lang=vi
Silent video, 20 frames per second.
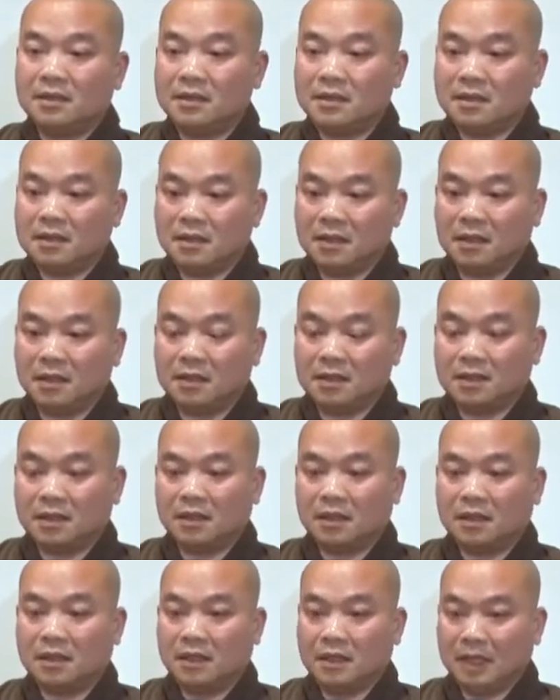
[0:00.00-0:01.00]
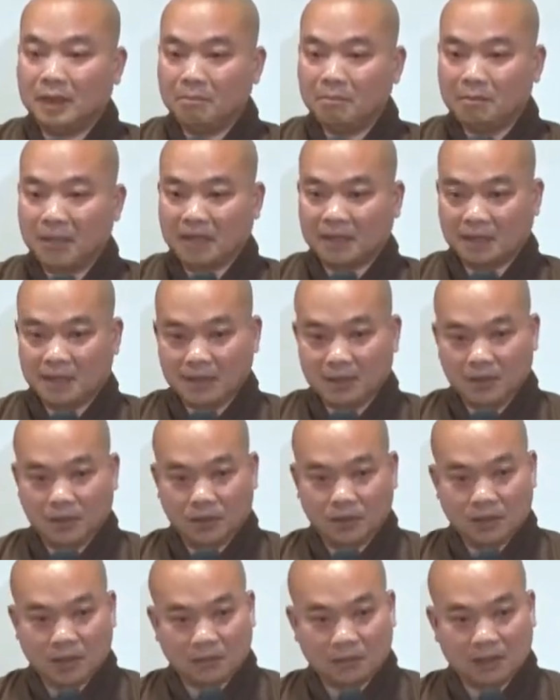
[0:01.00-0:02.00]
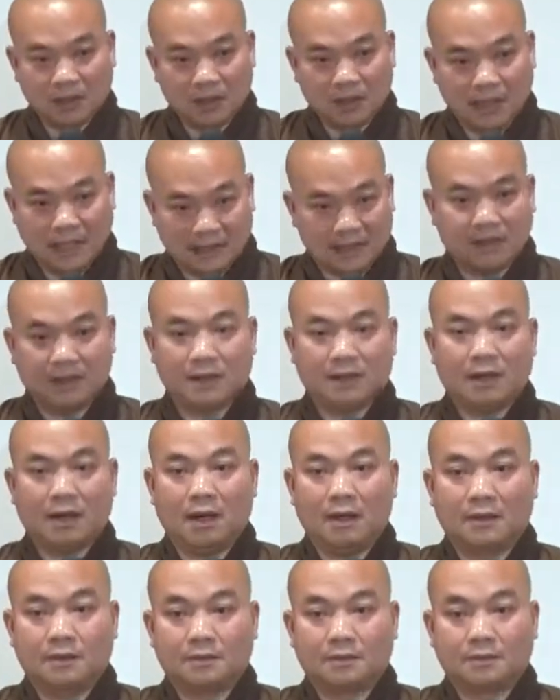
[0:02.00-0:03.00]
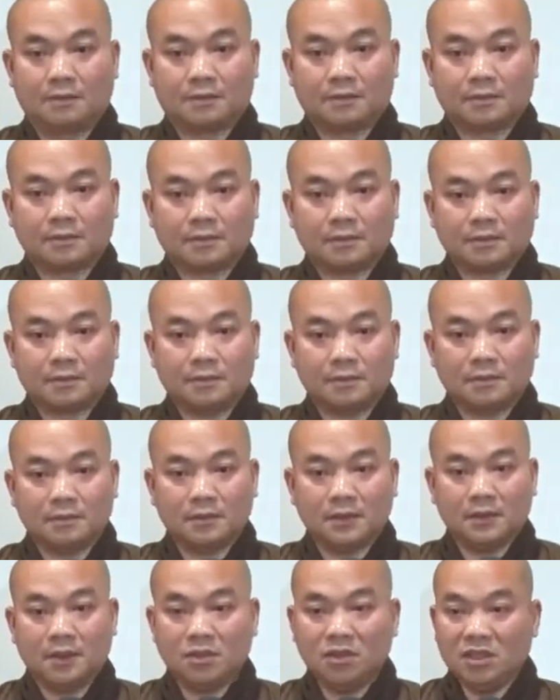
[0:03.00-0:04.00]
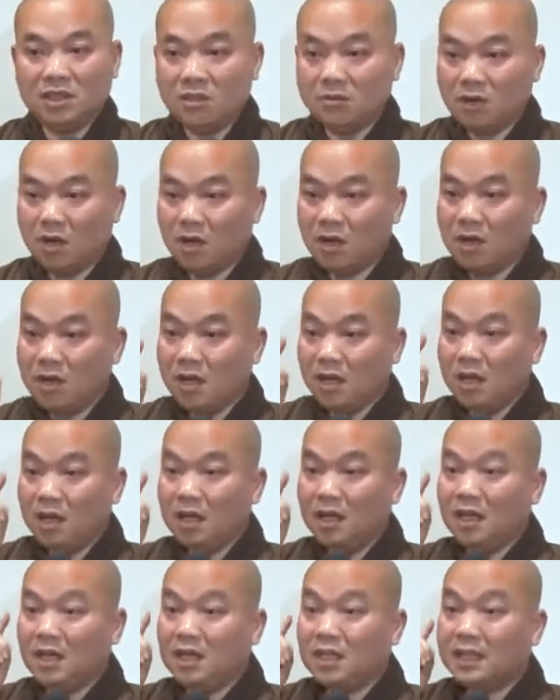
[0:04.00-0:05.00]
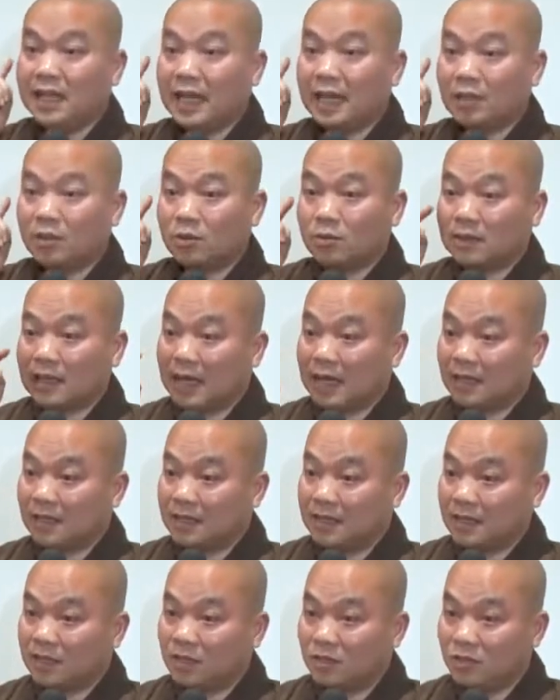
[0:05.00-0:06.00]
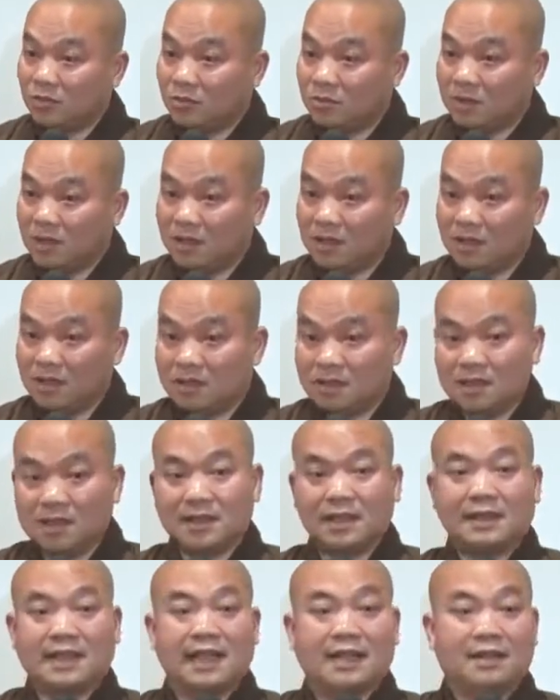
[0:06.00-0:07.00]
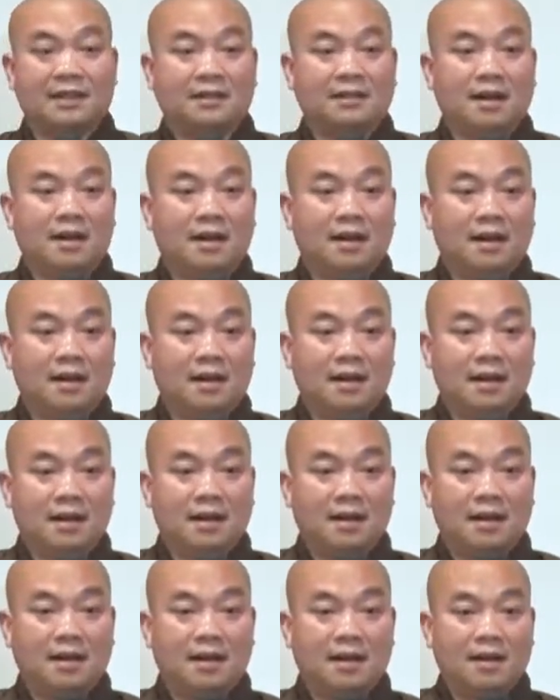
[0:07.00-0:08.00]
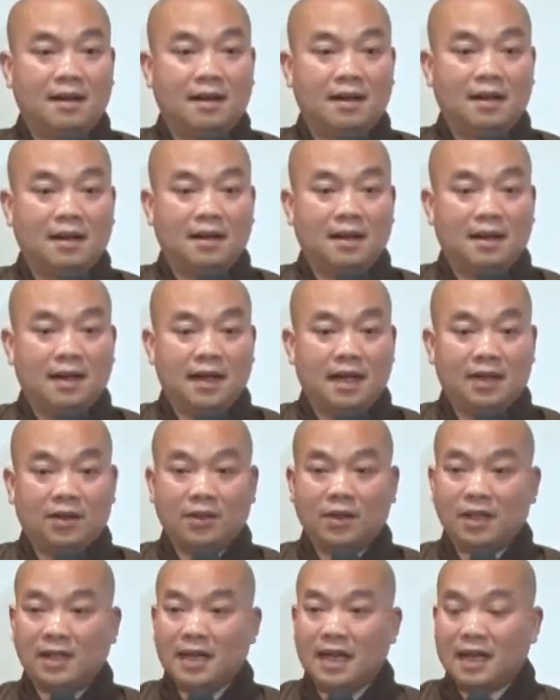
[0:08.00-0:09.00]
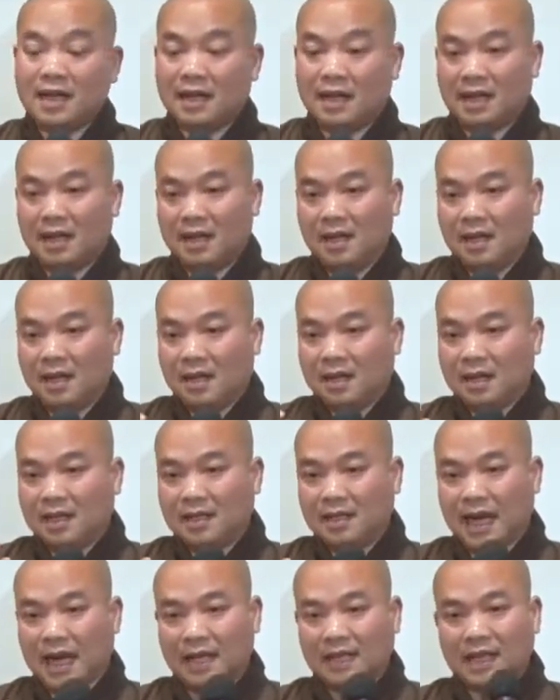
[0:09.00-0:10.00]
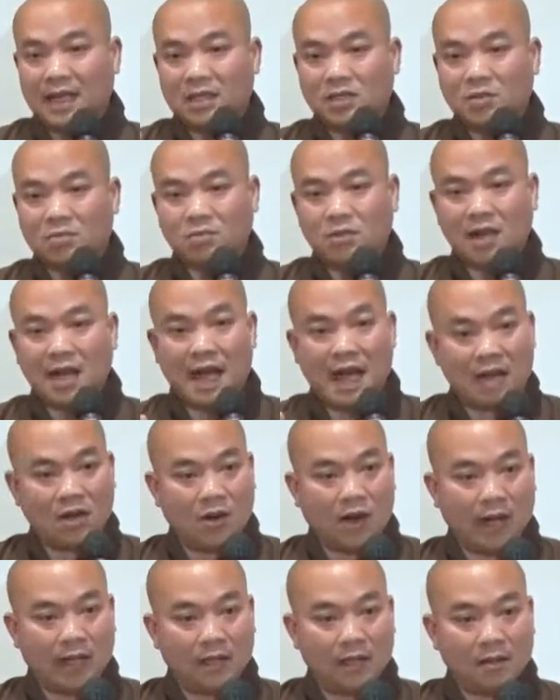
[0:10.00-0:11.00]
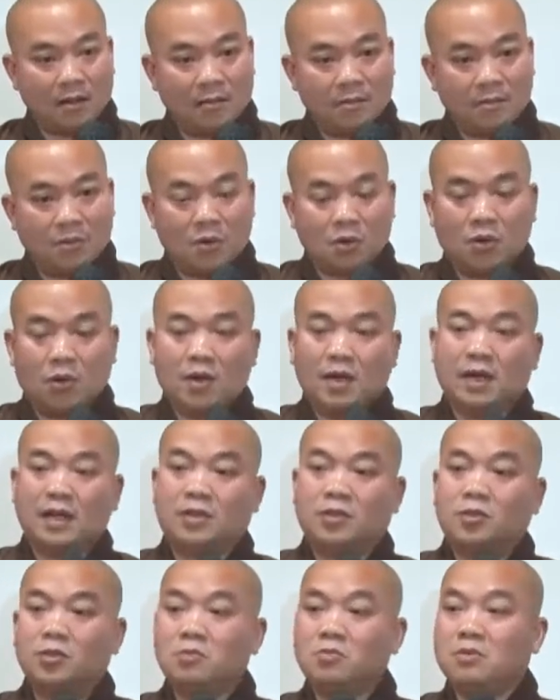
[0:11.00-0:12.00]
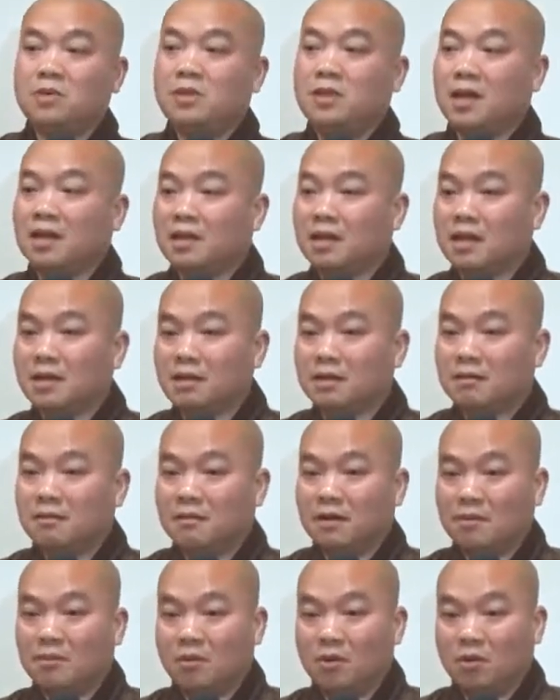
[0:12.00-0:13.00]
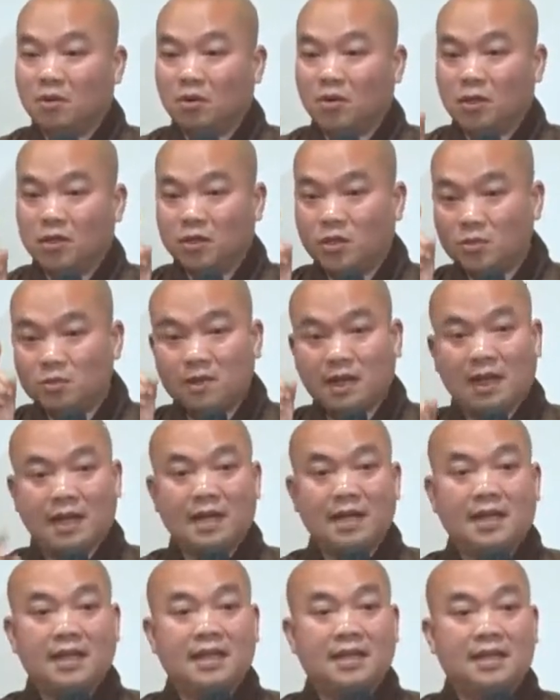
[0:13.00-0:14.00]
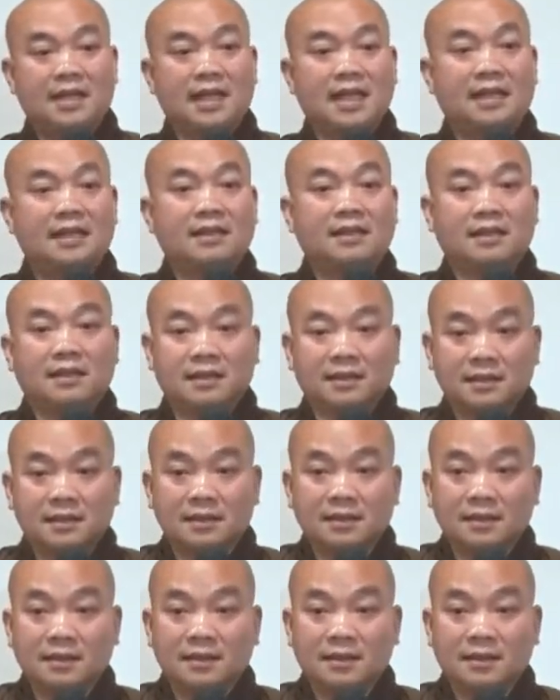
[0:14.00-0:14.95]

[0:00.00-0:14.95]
trên cơ sở nắp bắt tín hiệu thông tin đặt tên cho đó rồi sau đó ý kiến chúng ta nó sẽ xúc ở trên cái tên ngữ đó hay nói cách khác là cái trạng thái xúc nó hai loại một loại là xúc vật chất và một loại xúc là danh tự